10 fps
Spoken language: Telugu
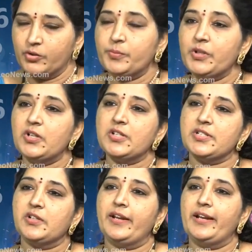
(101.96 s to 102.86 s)

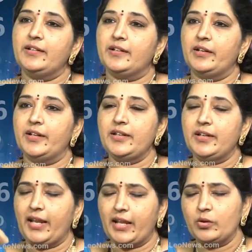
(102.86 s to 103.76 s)
న్యూమరాలజీలో ఏంటంటే
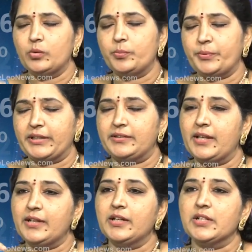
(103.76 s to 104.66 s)
నేను
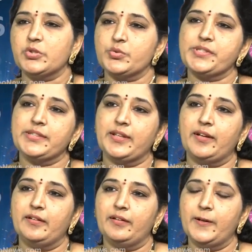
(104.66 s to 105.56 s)
ప్రత్యేకంగా చూసింది
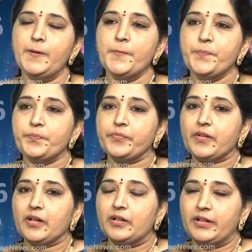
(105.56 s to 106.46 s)
ఏంటంటే
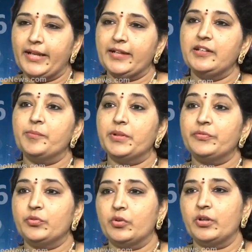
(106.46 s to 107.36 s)
డేట్
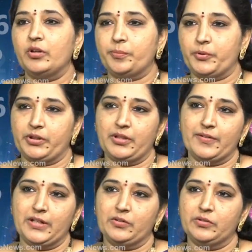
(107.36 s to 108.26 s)
నెంబర్ ఫోర్లో
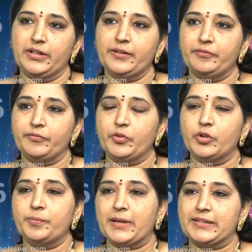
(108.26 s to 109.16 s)
పుట్టిన వాళ్ళు అంటే
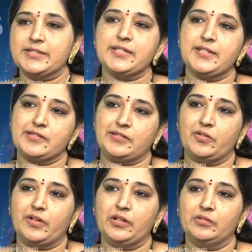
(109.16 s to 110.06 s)
ఫోర్ బర్త్
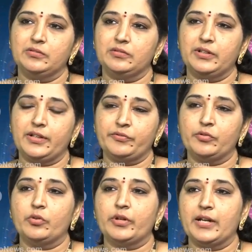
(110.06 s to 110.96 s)
సిరీస్లో వాళ్ళు అంటే
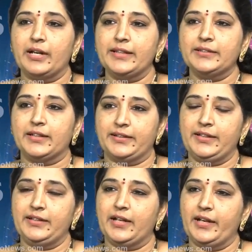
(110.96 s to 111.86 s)
ఫోర్ కానీ
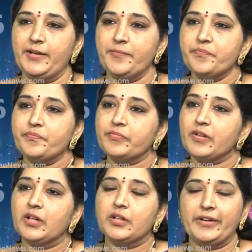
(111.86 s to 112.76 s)
థర్టీన్ కానీ
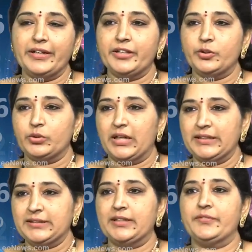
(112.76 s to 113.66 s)
ట్వంటీ టూ
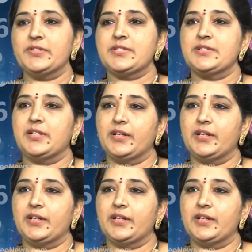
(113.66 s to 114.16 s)
కానీ థర్టీ ఫస్ట్